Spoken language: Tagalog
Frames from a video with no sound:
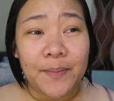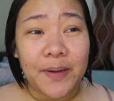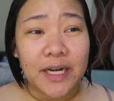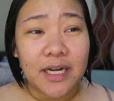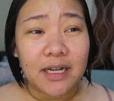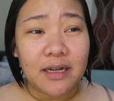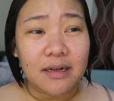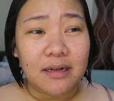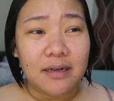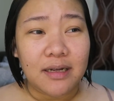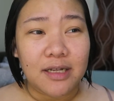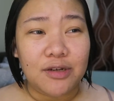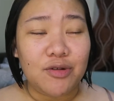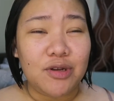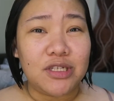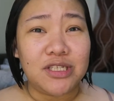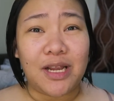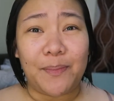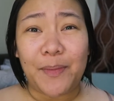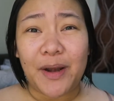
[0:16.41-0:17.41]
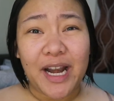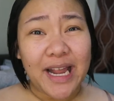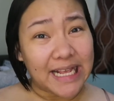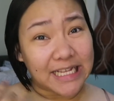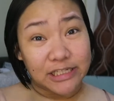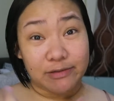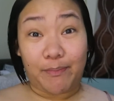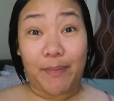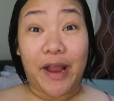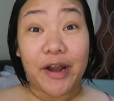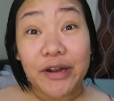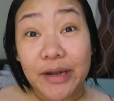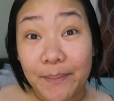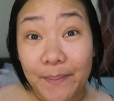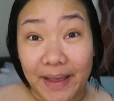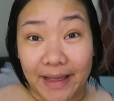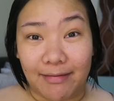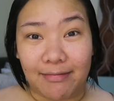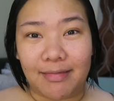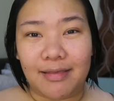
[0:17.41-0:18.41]
Parang ano na siya, parang
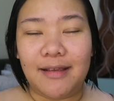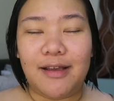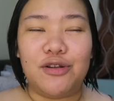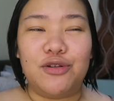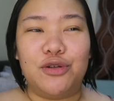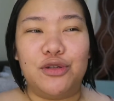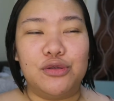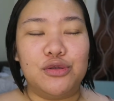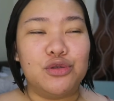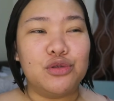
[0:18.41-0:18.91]
experiment, ganon.